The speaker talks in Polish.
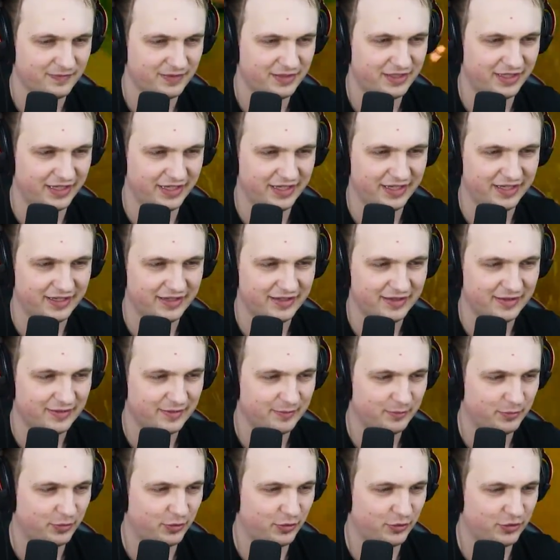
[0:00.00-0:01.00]
Ty,
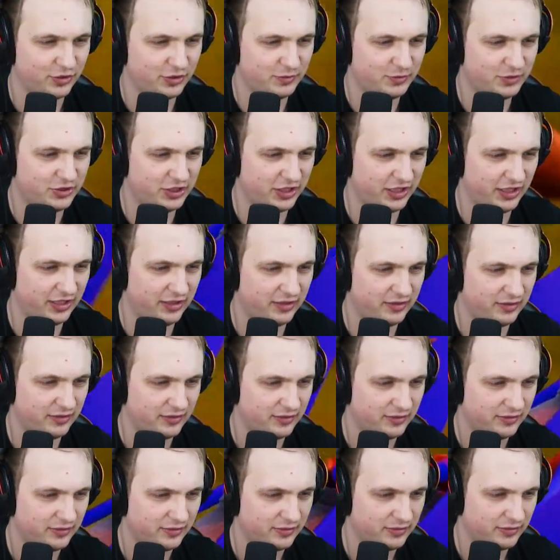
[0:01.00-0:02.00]
bo oni mi się...
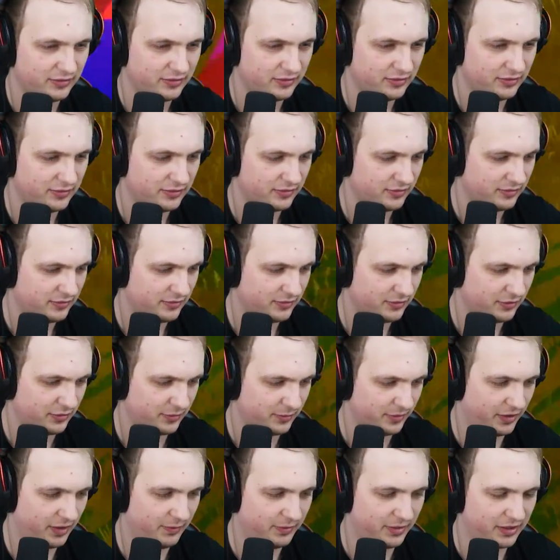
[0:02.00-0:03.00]

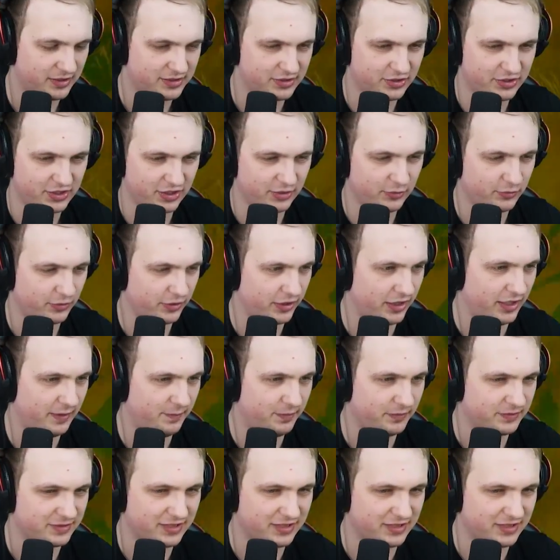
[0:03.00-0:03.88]
Dobra, bardzo dziękuję.